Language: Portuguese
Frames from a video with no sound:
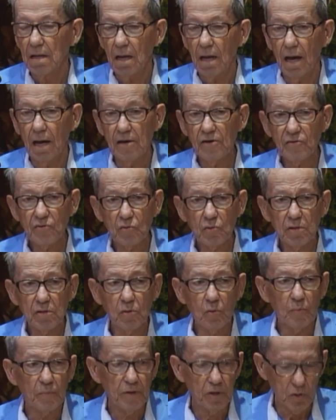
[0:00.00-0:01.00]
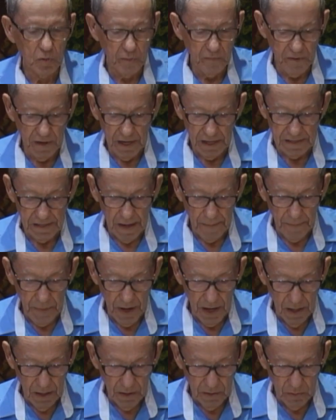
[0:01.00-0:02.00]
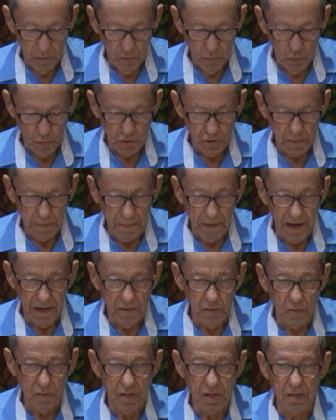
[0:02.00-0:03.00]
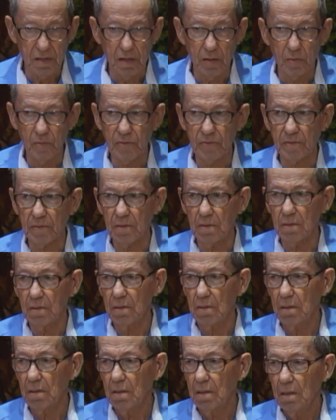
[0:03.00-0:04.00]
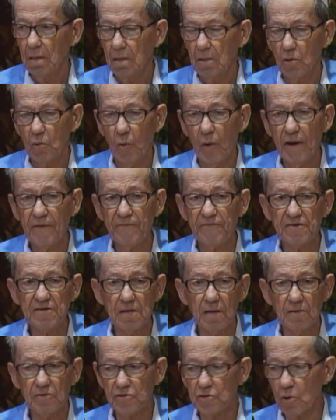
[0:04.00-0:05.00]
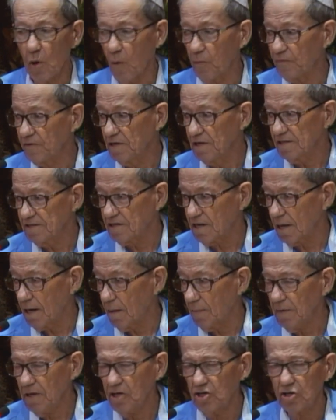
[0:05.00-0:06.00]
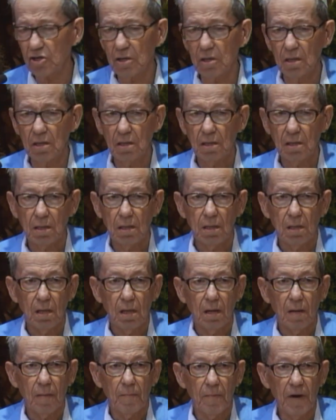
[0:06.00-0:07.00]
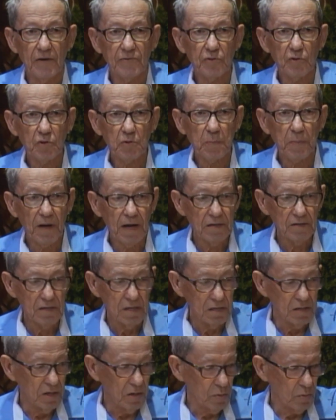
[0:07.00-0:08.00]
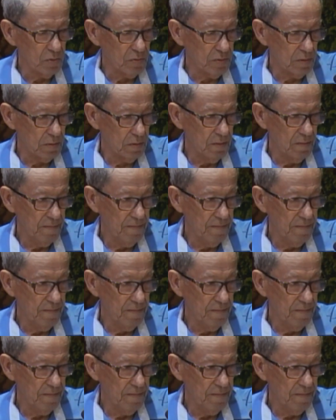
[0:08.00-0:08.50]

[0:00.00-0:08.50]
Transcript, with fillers: É isso que o bicho vem atrapalhando os planos de Deus. Não é só financeiramente, mas os planos de Deus.